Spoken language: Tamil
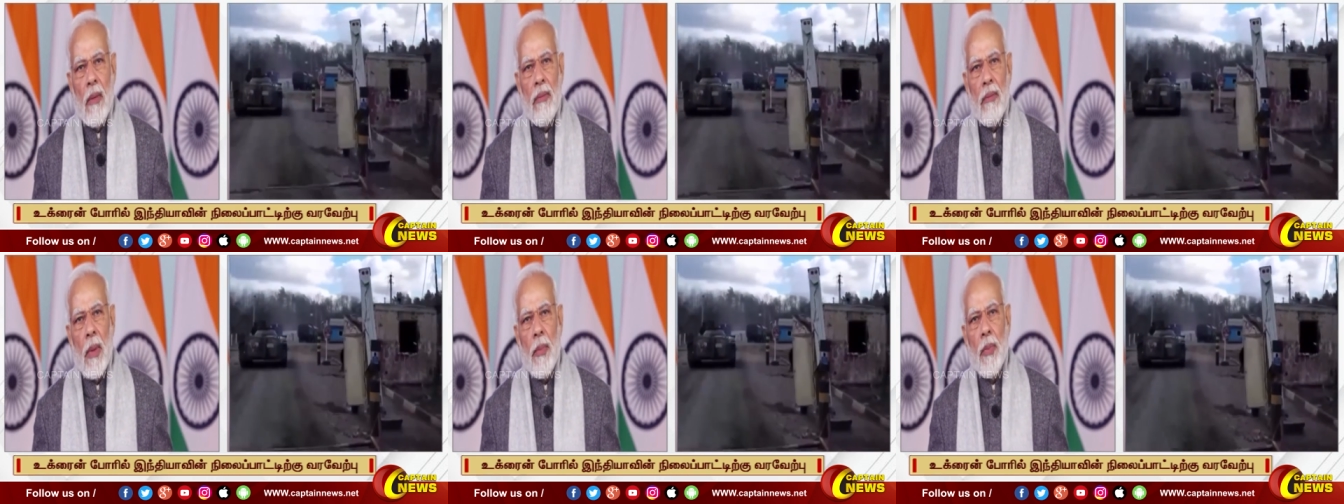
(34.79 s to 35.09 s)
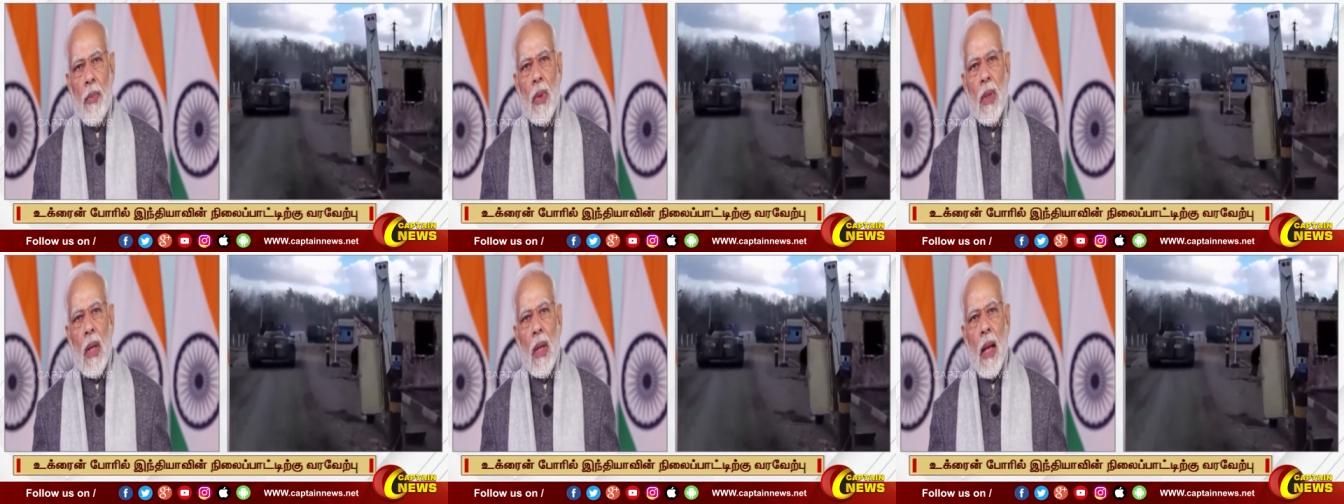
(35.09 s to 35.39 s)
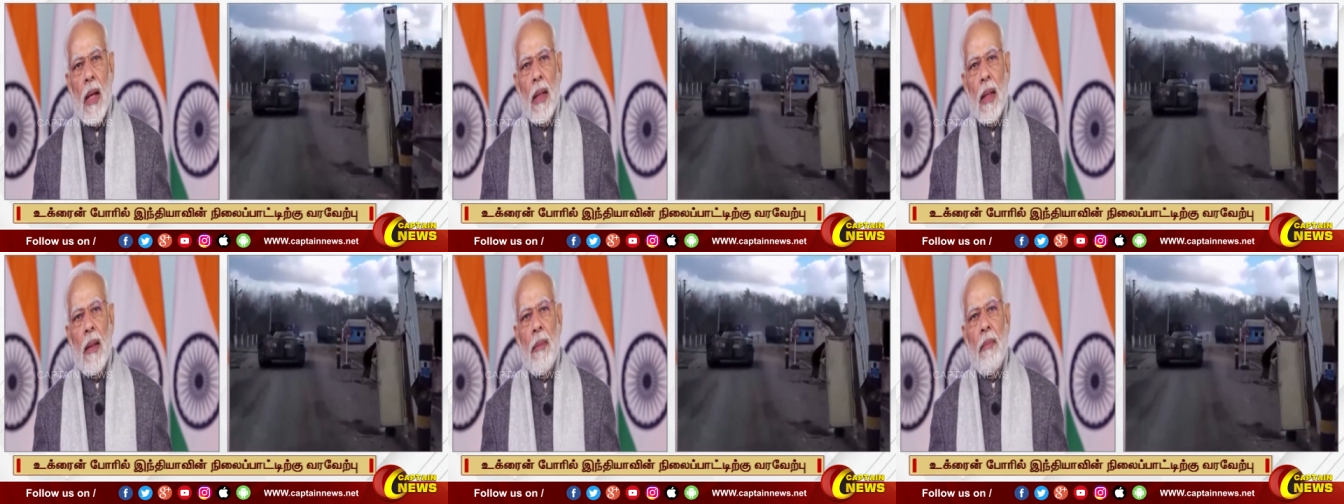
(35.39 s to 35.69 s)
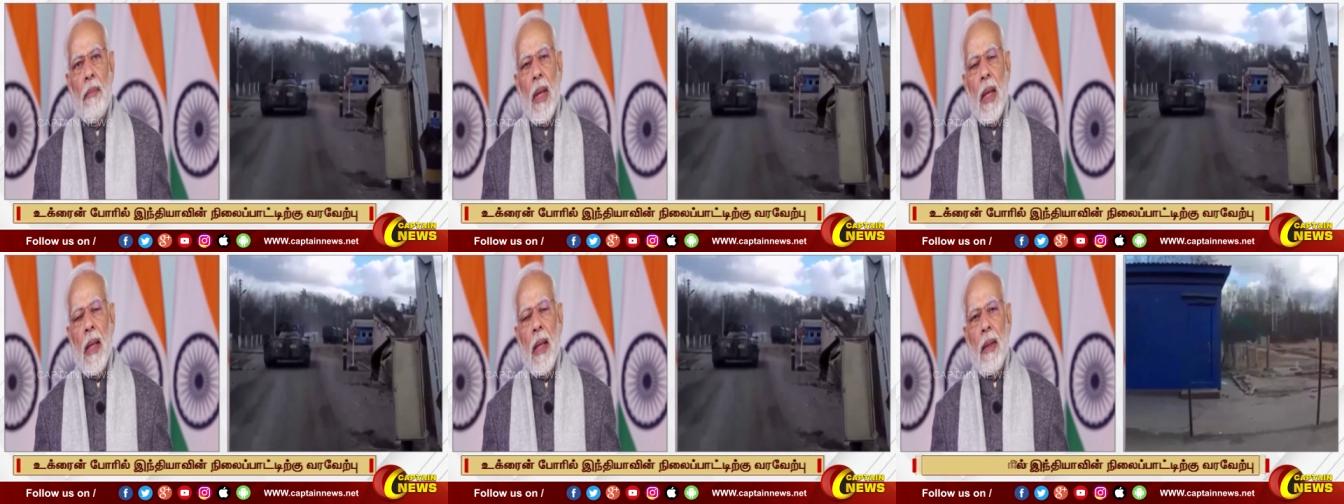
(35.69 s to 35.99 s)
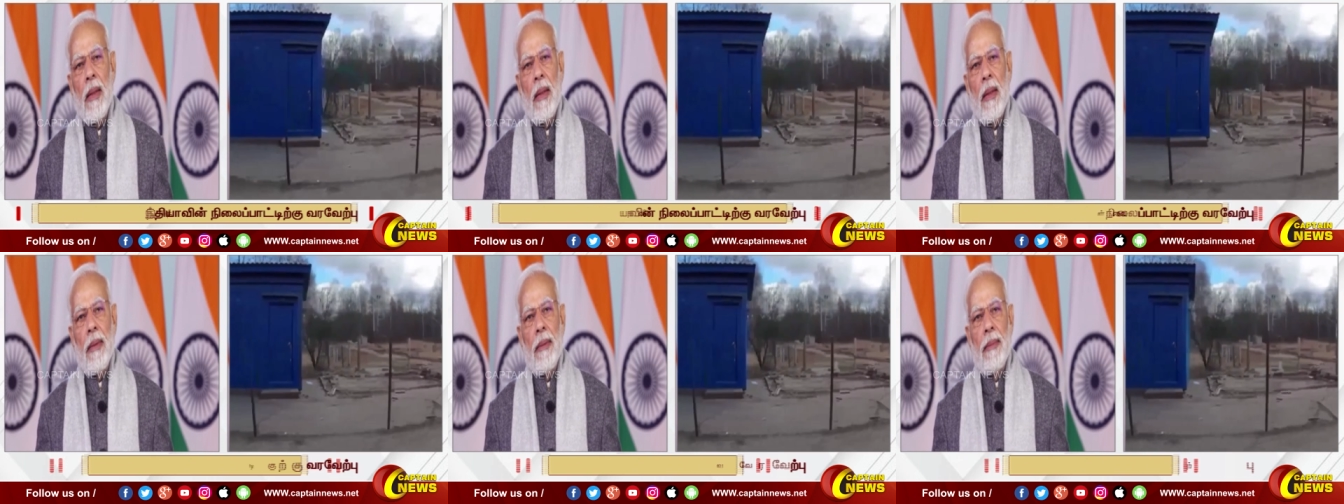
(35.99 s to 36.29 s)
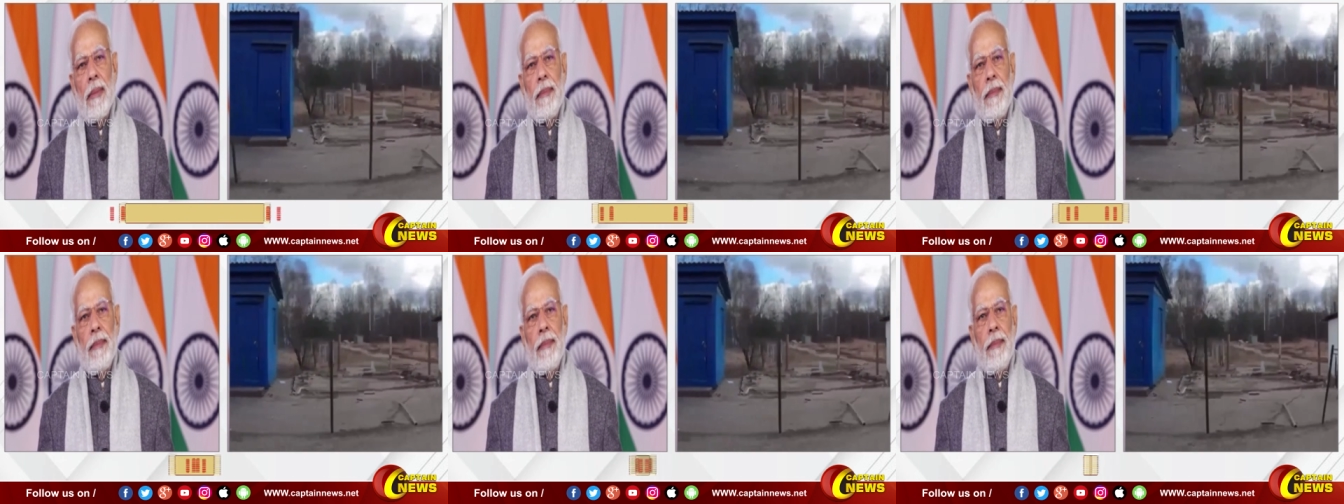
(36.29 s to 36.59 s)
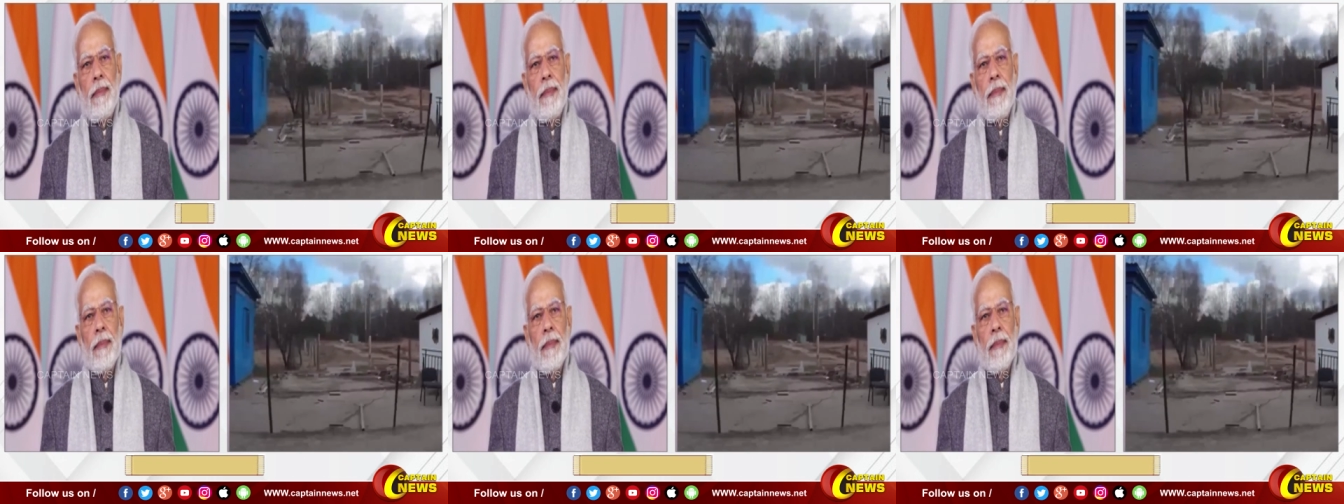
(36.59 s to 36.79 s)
இந்நிலையில் பிரதமர் நரேந்திர மோடி ரஷ்ய